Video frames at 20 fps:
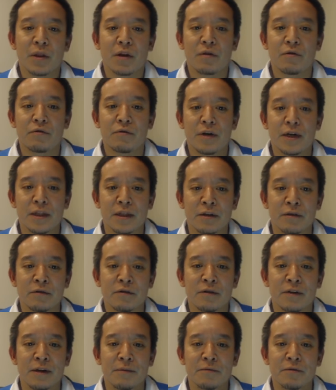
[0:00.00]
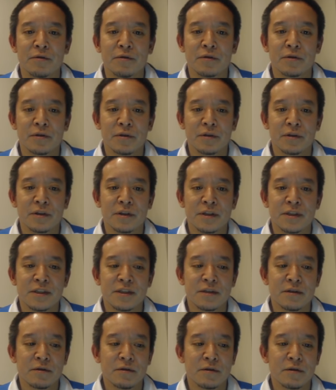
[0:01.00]
法案っていうのはもう、
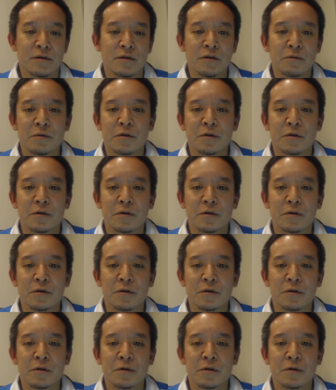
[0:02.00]
ほ